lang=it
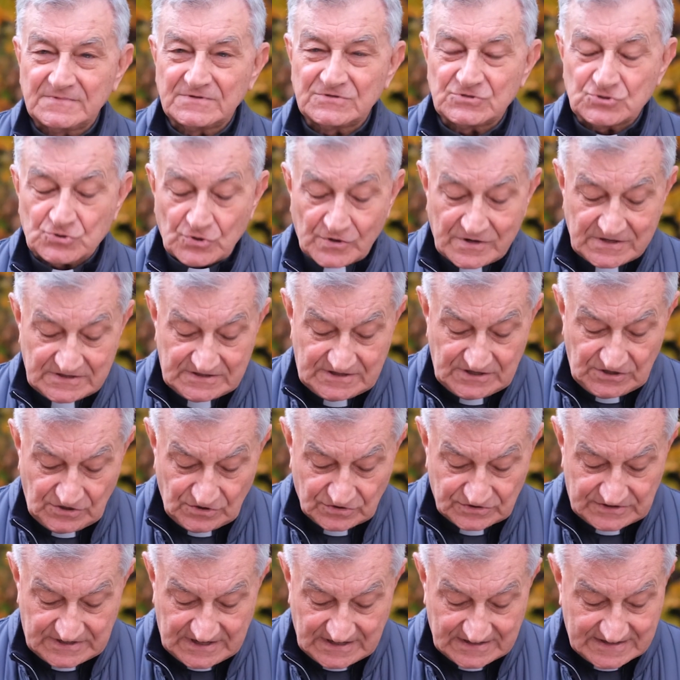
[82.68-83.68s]
cioè
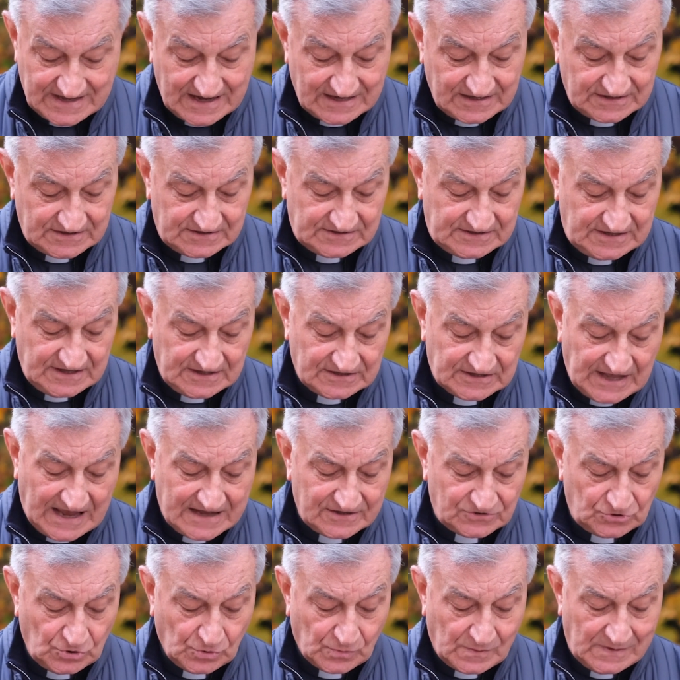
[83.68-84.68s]
Dio ti ha, da, ti ha
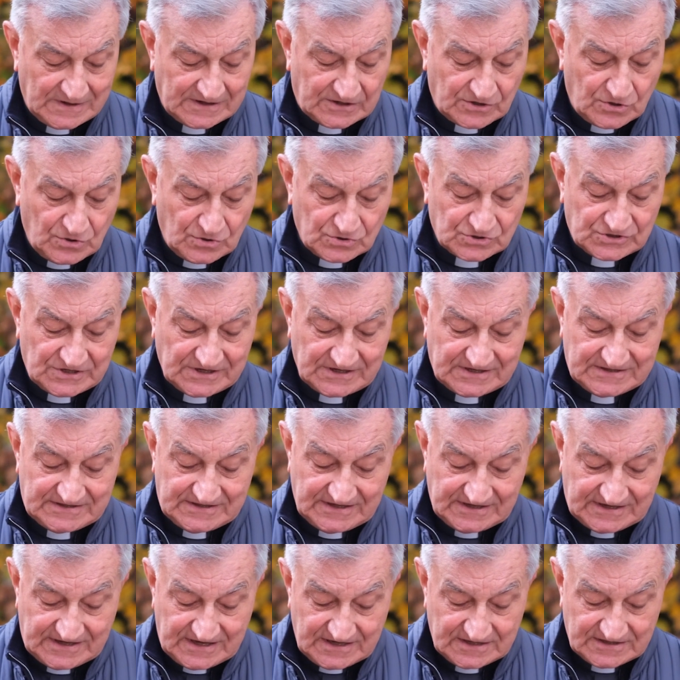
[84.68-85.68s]
dato qualcosa
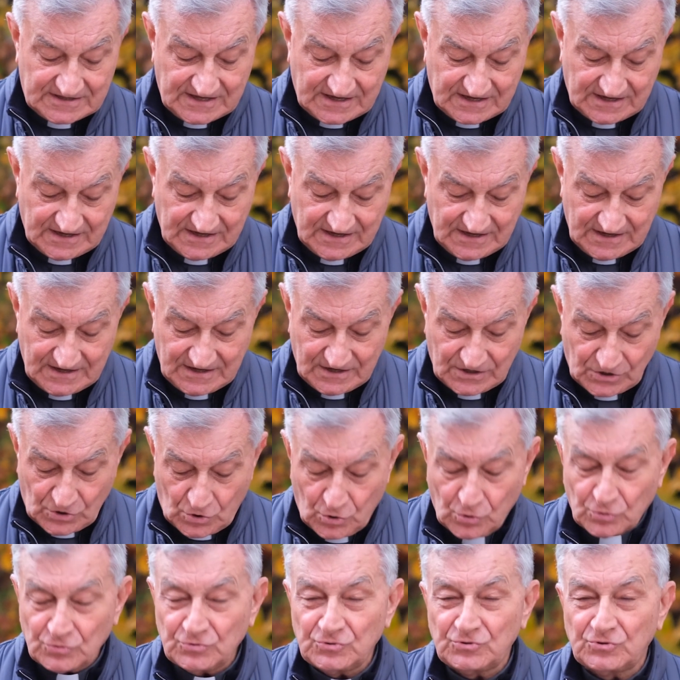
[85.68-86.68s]
ti chiede
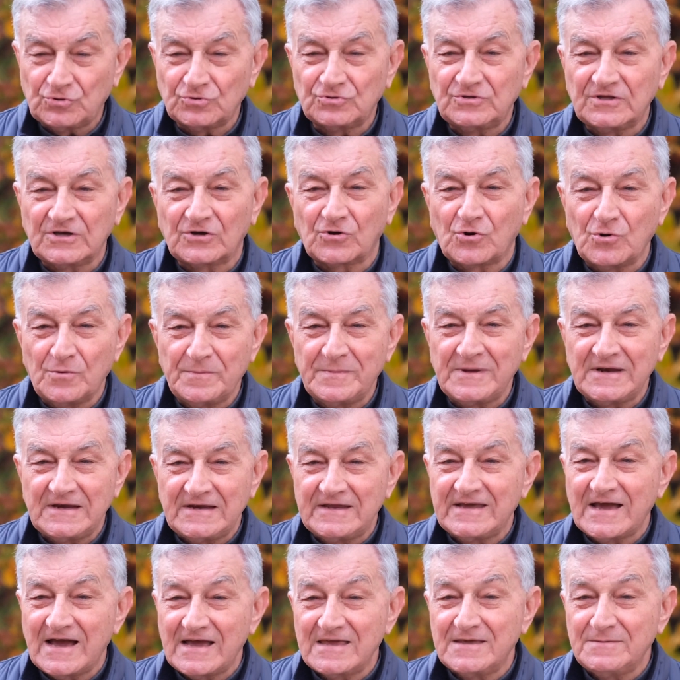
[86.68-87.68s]
conto di come
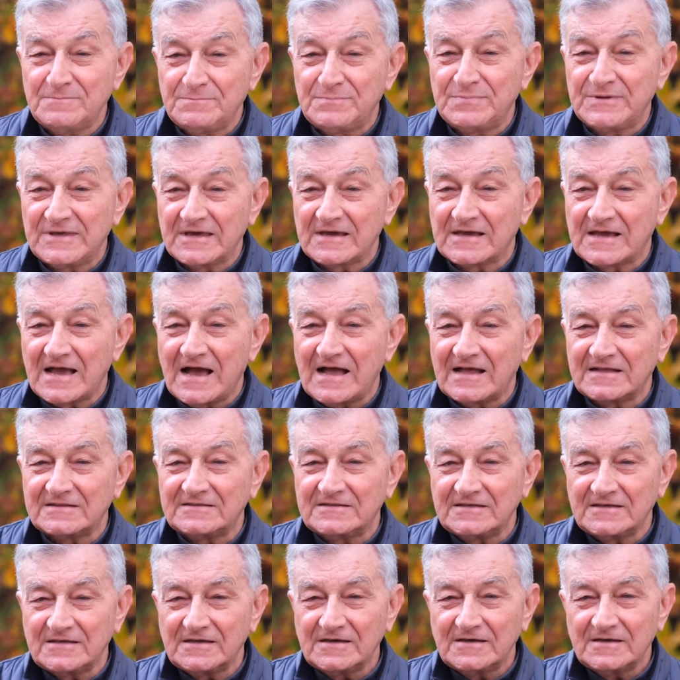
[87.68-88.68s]
li hai
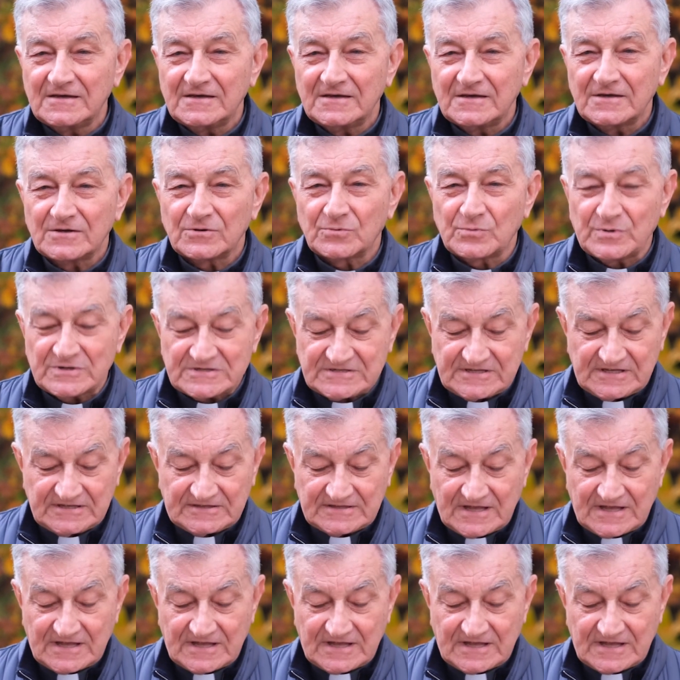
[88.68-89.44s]
impiegati questi